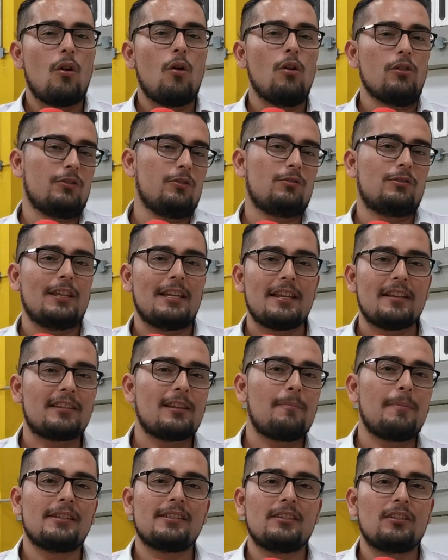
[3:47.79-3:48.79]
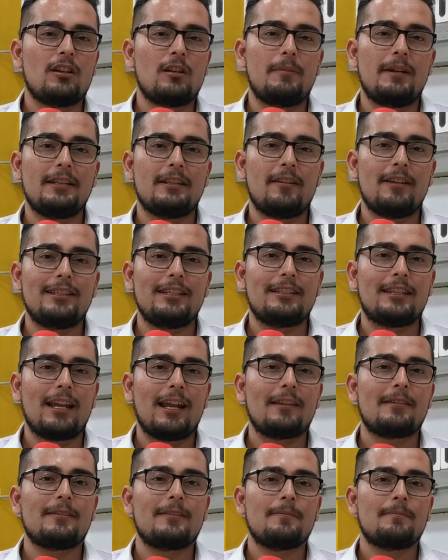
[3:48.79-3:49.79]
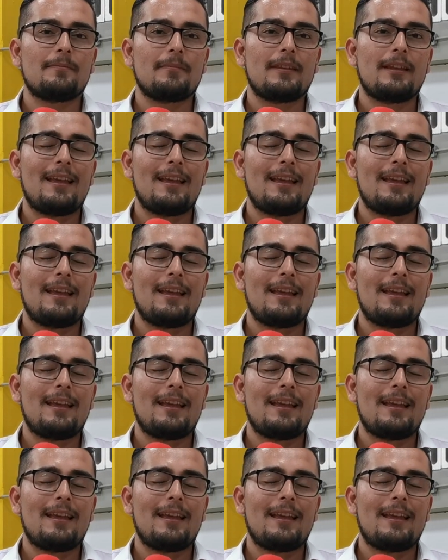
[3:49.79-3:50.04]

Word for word: O si usted ya está pensando en el 2023,